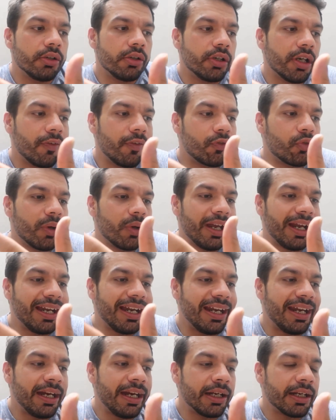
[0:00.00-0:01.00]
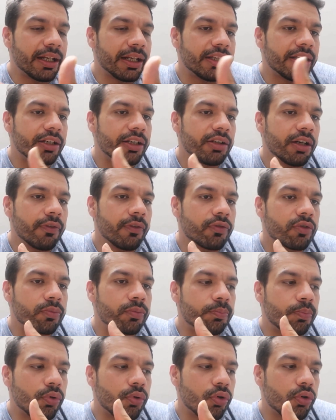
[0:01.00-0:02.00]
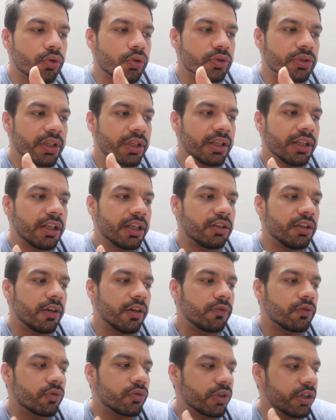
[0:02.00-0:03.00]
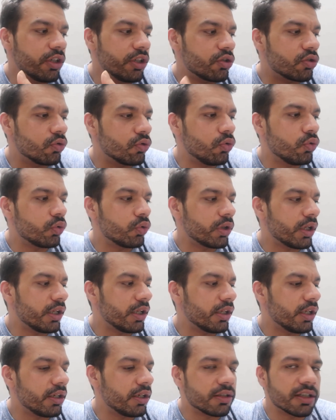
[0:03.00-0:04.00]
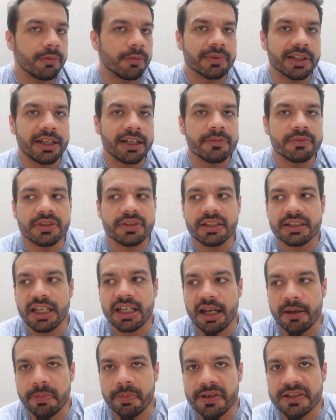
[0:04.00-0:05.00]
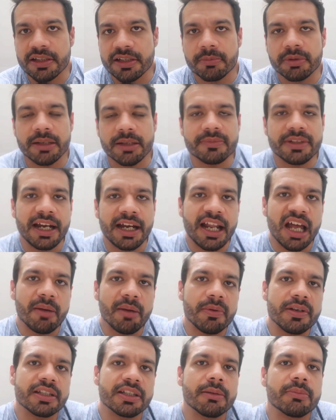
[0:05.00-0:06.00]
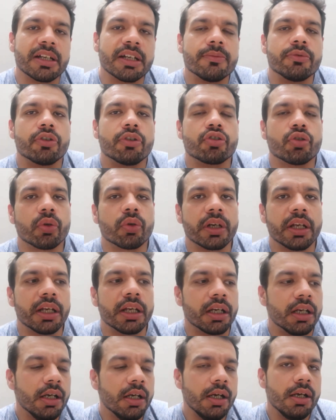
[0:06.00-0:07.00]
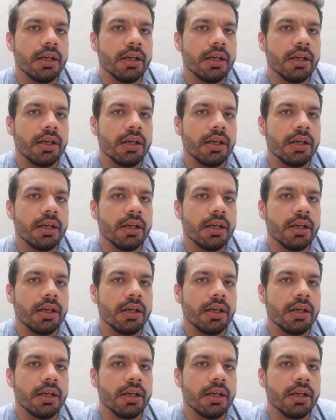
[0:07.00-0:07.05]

यू हैव टू एडिट एंड देन यू हैव टू पोस्ट एंड देन यू हैव टू रीशूट एंड देन समटाइम्स दिस हैपन समटाइम्स दैट हैपन समटाइम्स योर शूटिंग